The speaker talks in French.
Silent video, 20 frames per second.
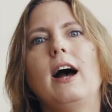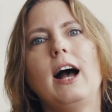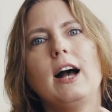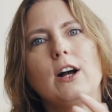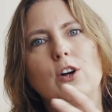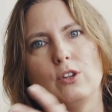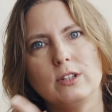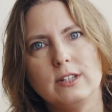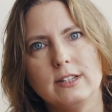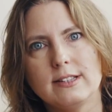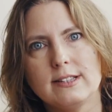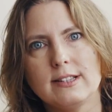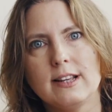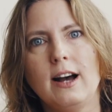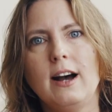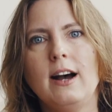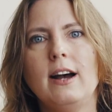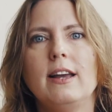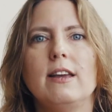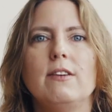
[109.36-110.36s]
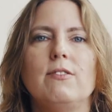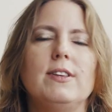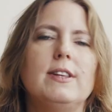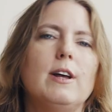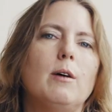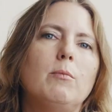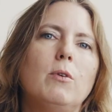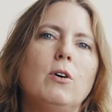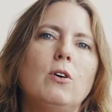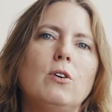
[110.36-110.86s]
à côté de ça,
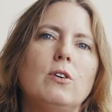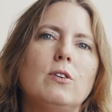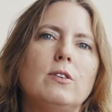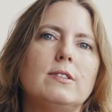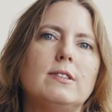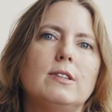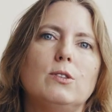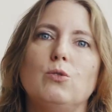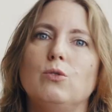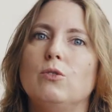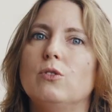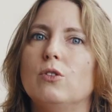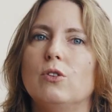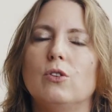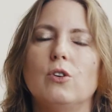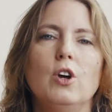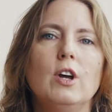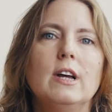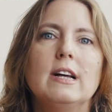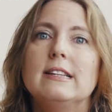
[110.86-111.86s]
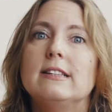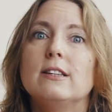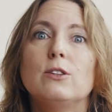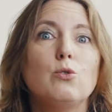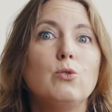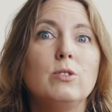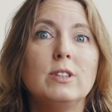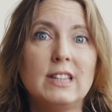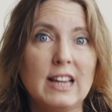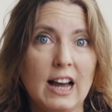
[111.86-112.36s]
évidemment, c'est une, c'est
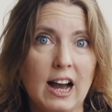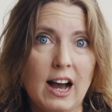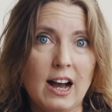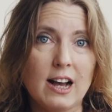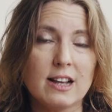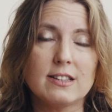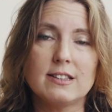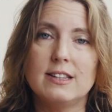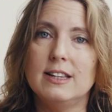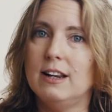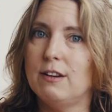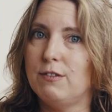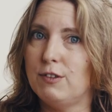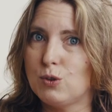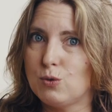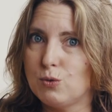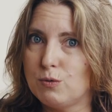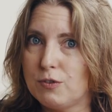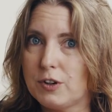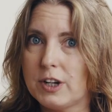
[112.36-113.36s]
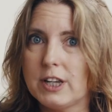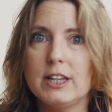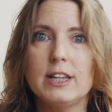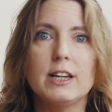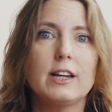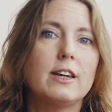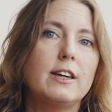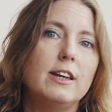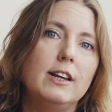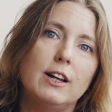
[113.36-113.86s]
une garce qui l'a fait
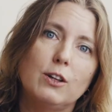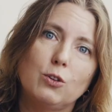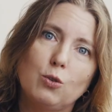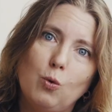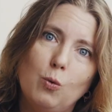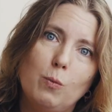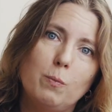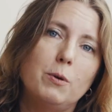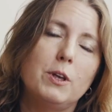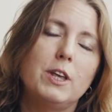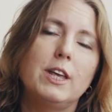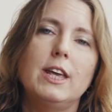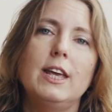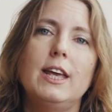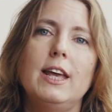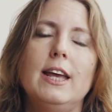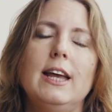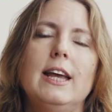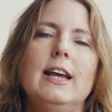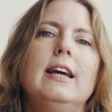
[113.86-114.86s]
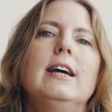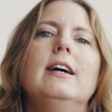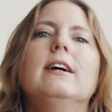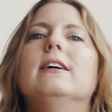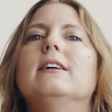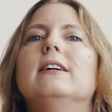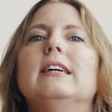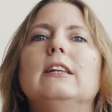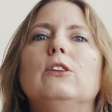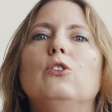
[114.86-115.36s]
souffrir, qui l'a trompée.
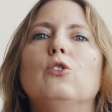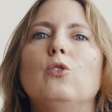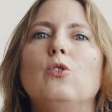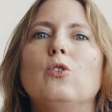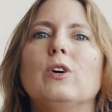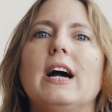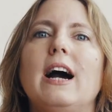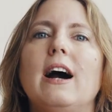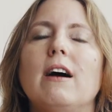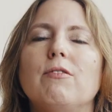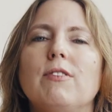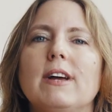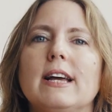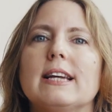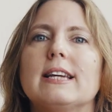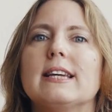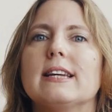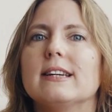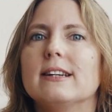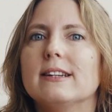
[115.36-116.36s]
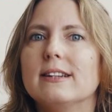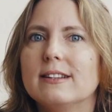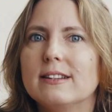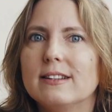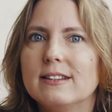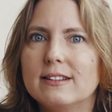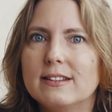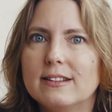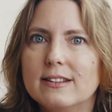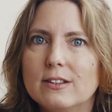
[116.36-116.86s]
Et donc, avec
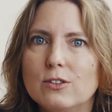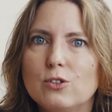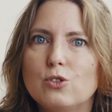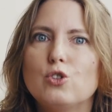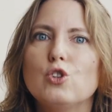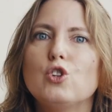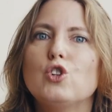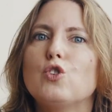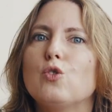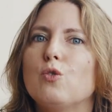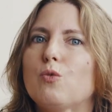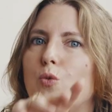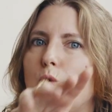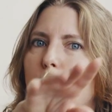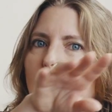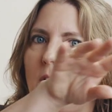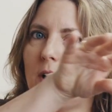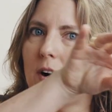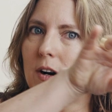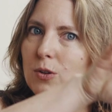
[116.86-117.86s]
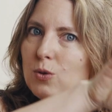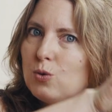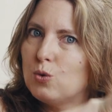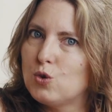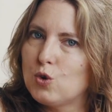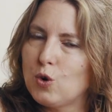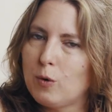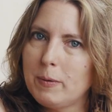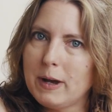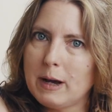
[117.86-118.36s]
ce chaud-froid
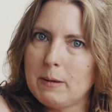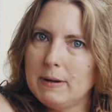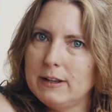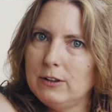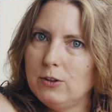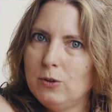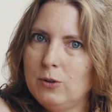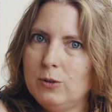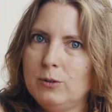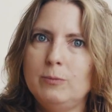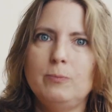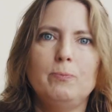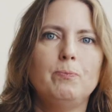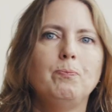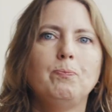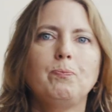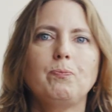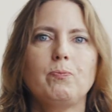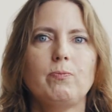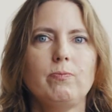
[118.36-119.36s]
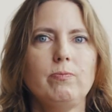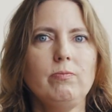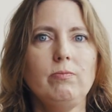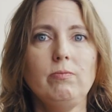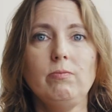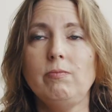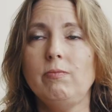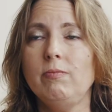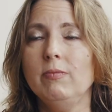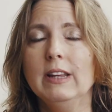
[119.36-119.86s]
toujours permanent,
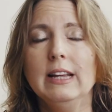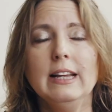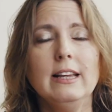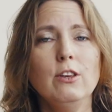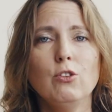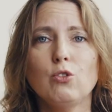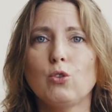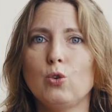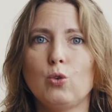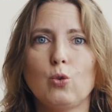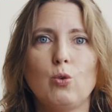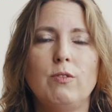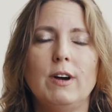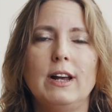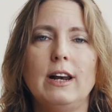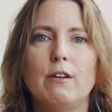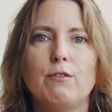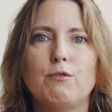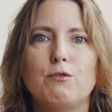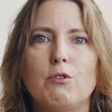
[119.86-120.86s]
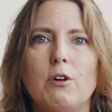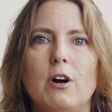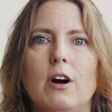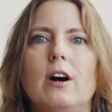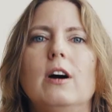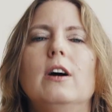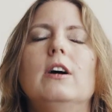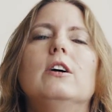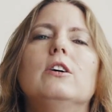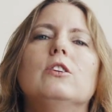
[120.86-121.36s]
qui se retrouve à la
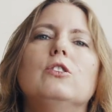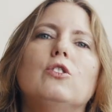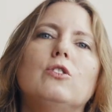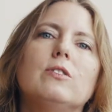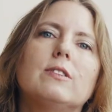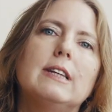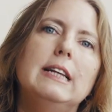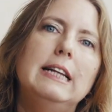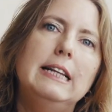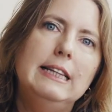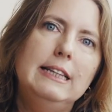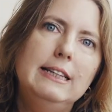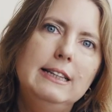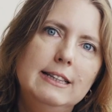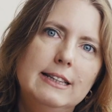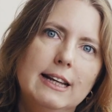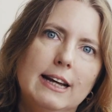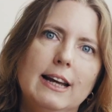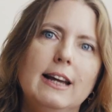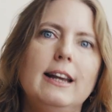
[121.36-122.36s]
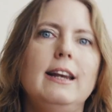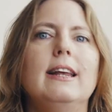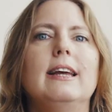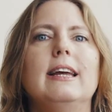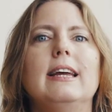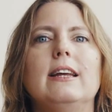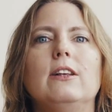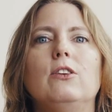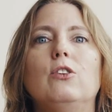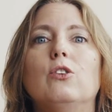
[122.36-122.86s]
fois dans ce qu'il dit d'elle et